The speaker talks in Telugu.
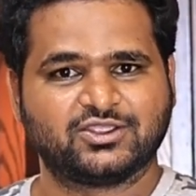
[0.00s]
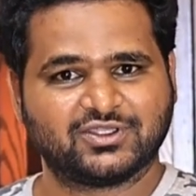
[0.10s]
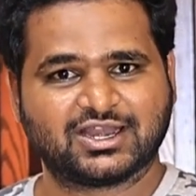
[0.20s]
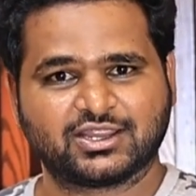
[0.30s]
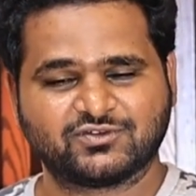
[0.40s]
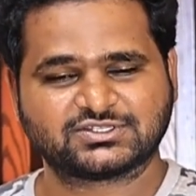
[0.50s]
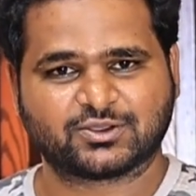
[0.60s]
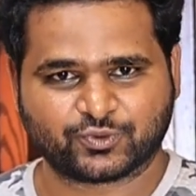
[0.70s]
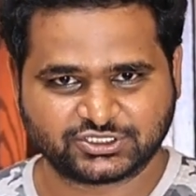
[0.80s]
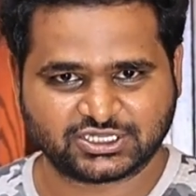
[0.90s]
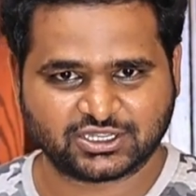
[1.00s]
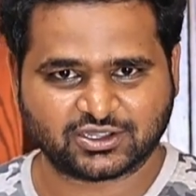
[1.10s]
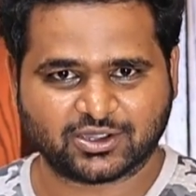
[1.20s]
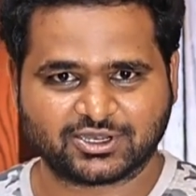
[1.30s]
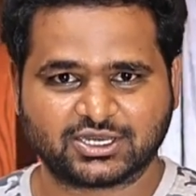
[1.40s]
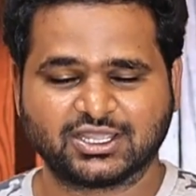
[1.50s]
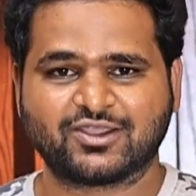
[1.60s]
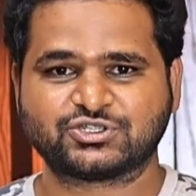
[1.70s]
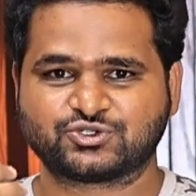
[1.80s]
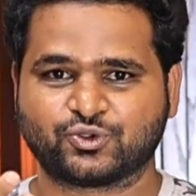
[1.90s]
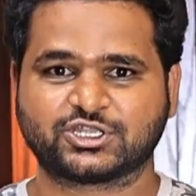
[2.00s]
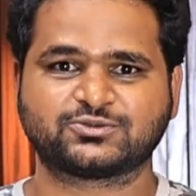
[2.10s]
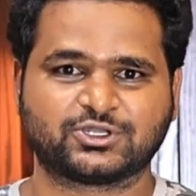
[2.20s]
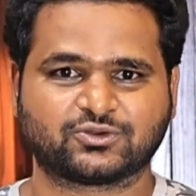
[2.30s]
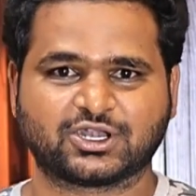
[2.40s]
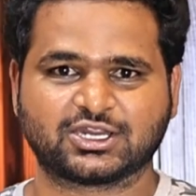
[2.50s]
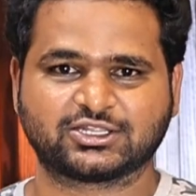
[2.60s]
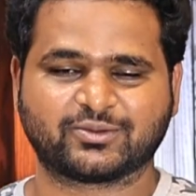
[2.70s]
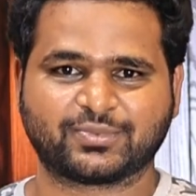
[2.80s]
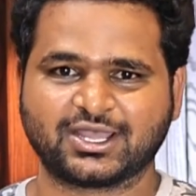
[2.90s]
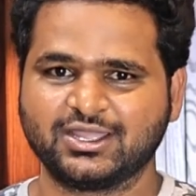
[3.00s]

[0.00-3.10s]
ఇవి ఇలా ఇవి సపోర్ట్ చేయవు కాబట్టి అవి షోకేజ్ పెట్టుకోవడానికి తప్ప